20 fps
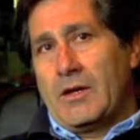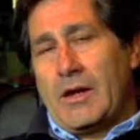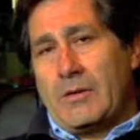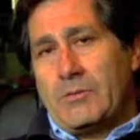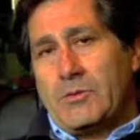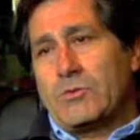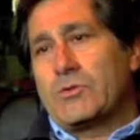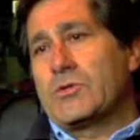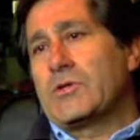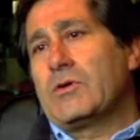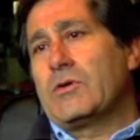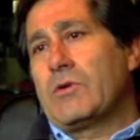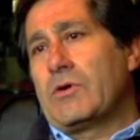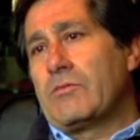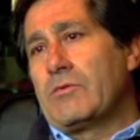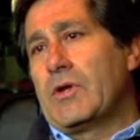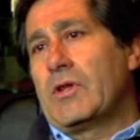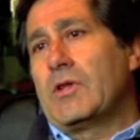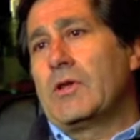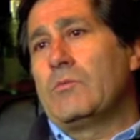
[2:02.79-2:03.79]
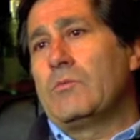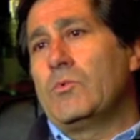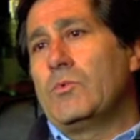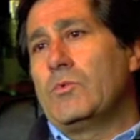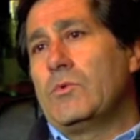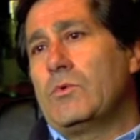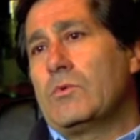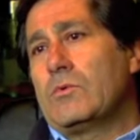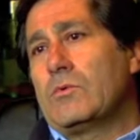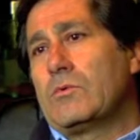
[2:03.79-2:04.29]
el árbitro que llega a una final del
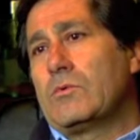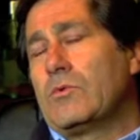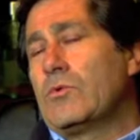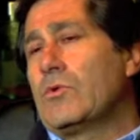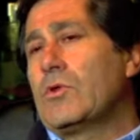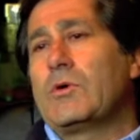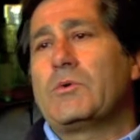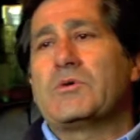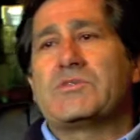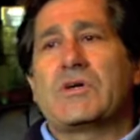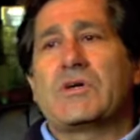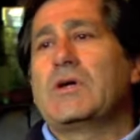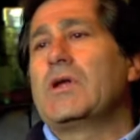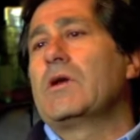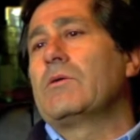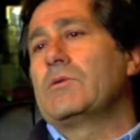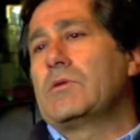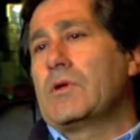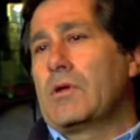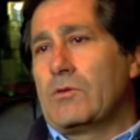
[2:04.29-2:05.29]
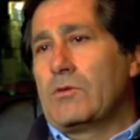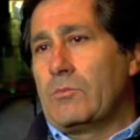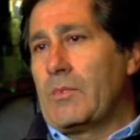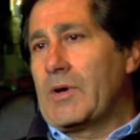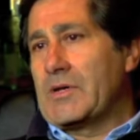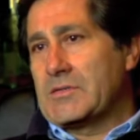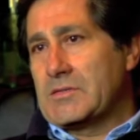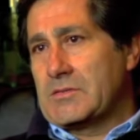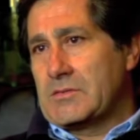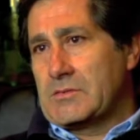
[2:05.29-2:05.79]
mundo no debe seguir arbitrando
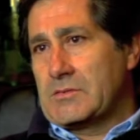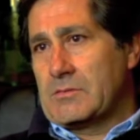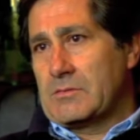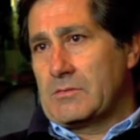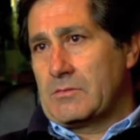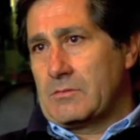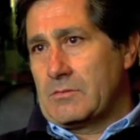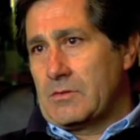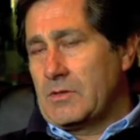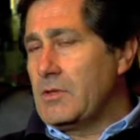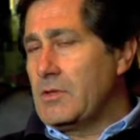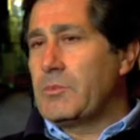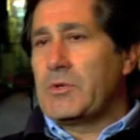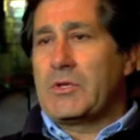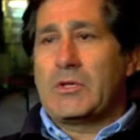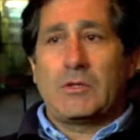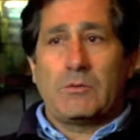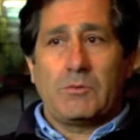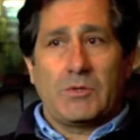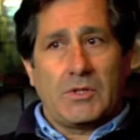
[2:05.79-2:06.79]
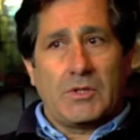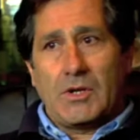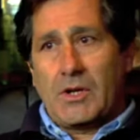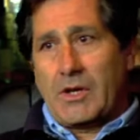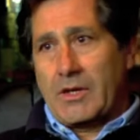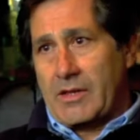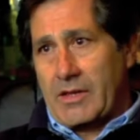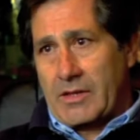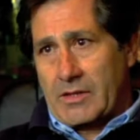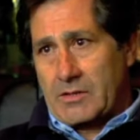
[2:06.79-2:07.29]
más. Independientemente de
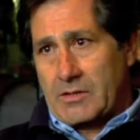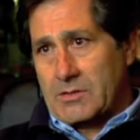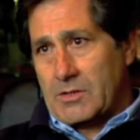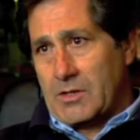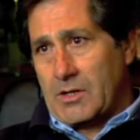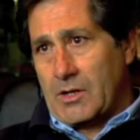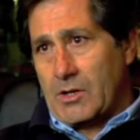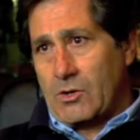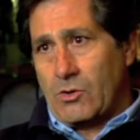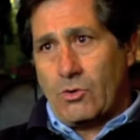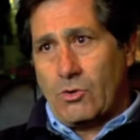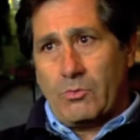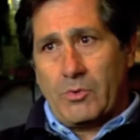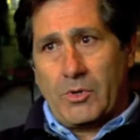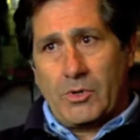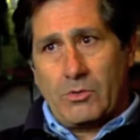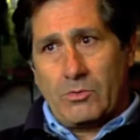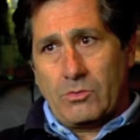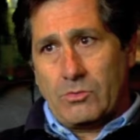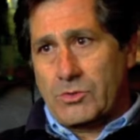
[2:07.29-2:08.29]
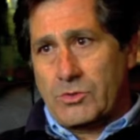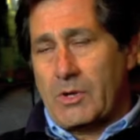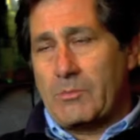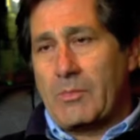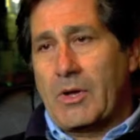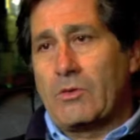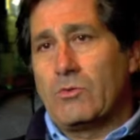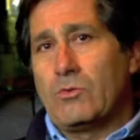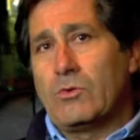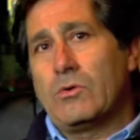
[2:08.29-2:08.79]
la edad que llegue, joven o ya
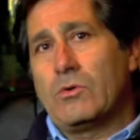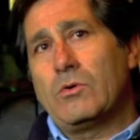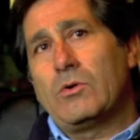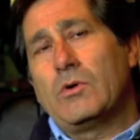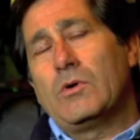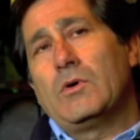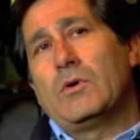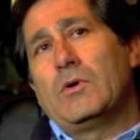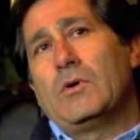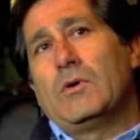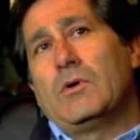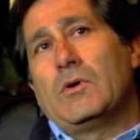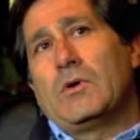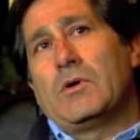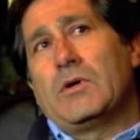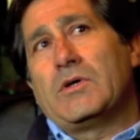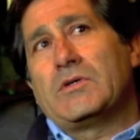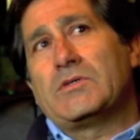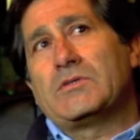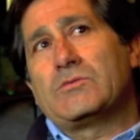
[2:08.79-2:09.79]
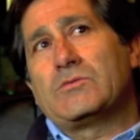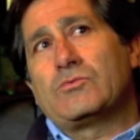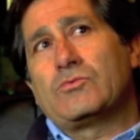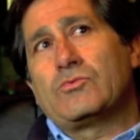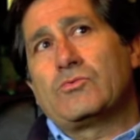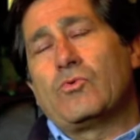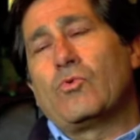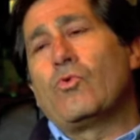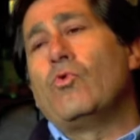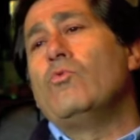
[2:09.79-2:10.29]
maduro, es
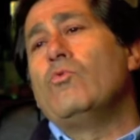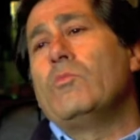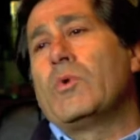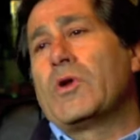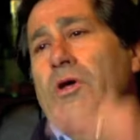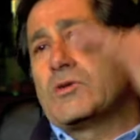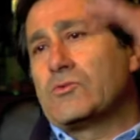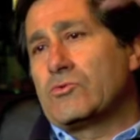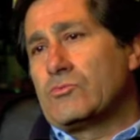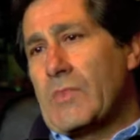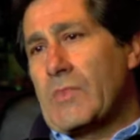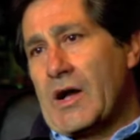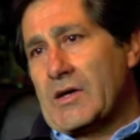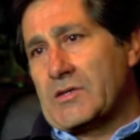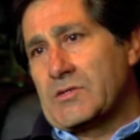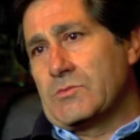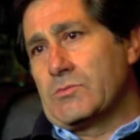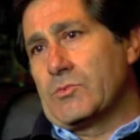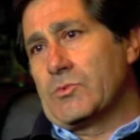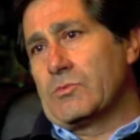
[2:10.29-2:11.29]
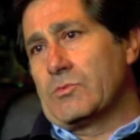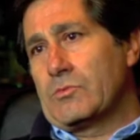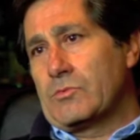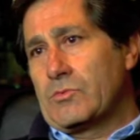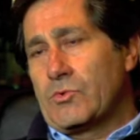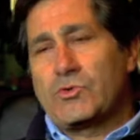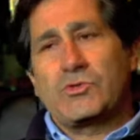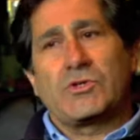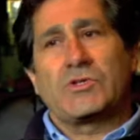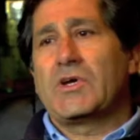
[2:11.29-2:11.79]
su cumbre, es su máximo.
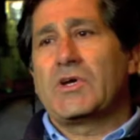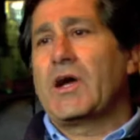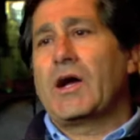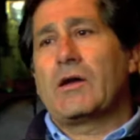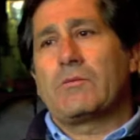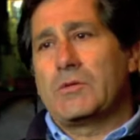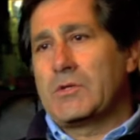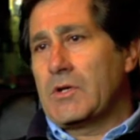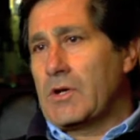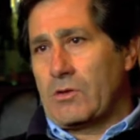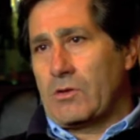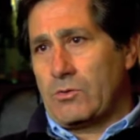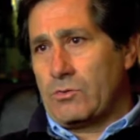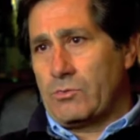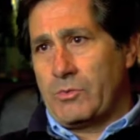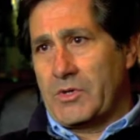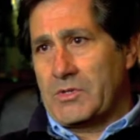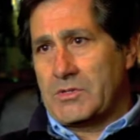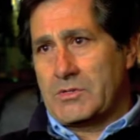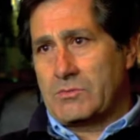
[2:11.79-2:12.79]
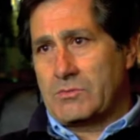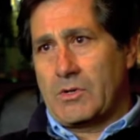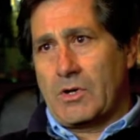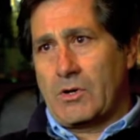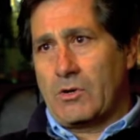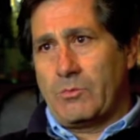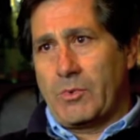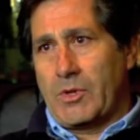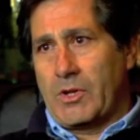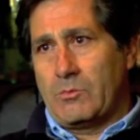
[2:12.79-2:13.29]
No se llega a arbitrar dos veces
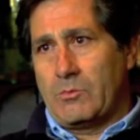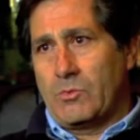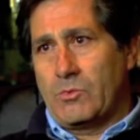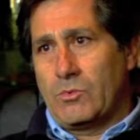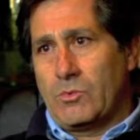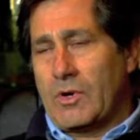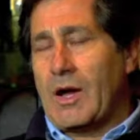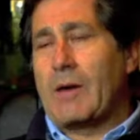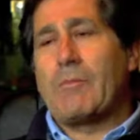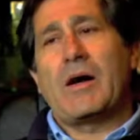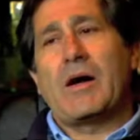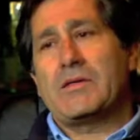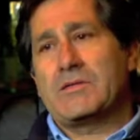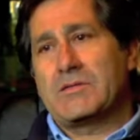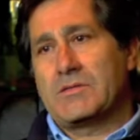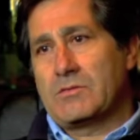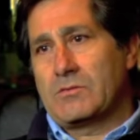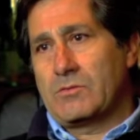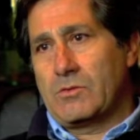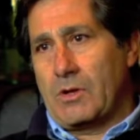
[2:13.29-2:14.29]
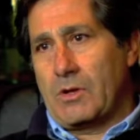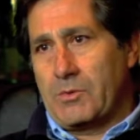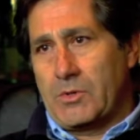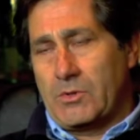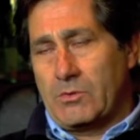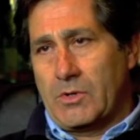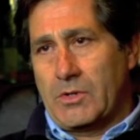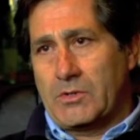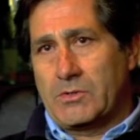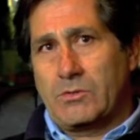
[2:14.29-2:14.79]
una Copa del Mundo, jamás lo ha
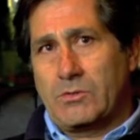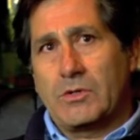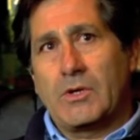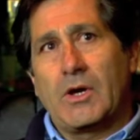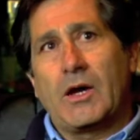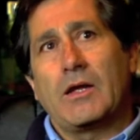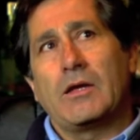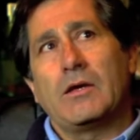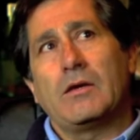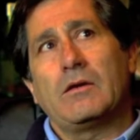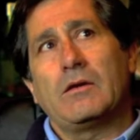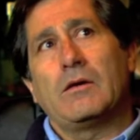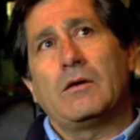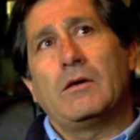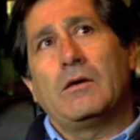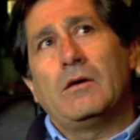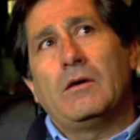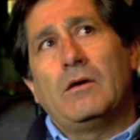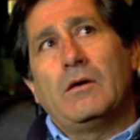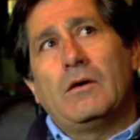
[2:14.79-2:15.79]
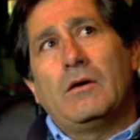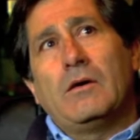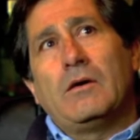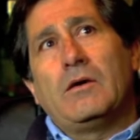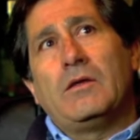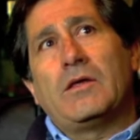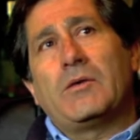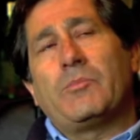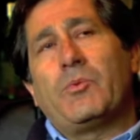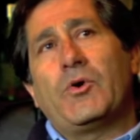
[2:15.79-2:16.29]
habido en la historia de alguien.
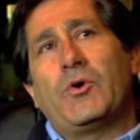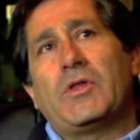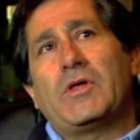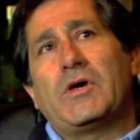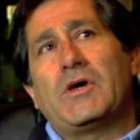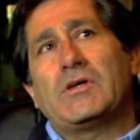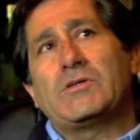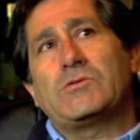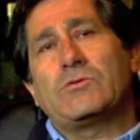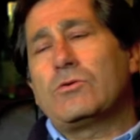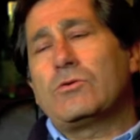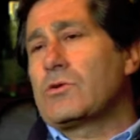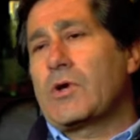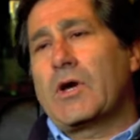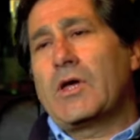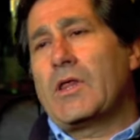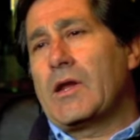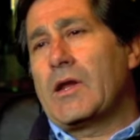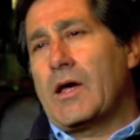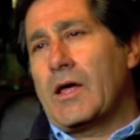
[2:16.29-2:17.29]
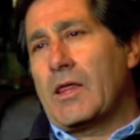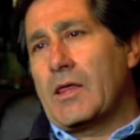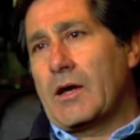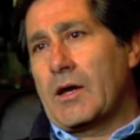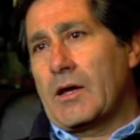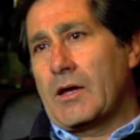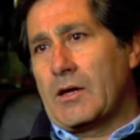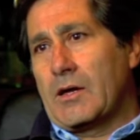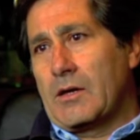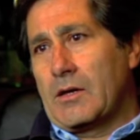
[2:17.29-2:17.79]
Y después de eso no te queda
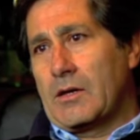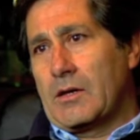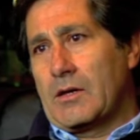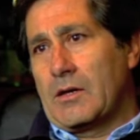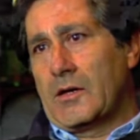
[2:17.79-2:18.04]
nada que,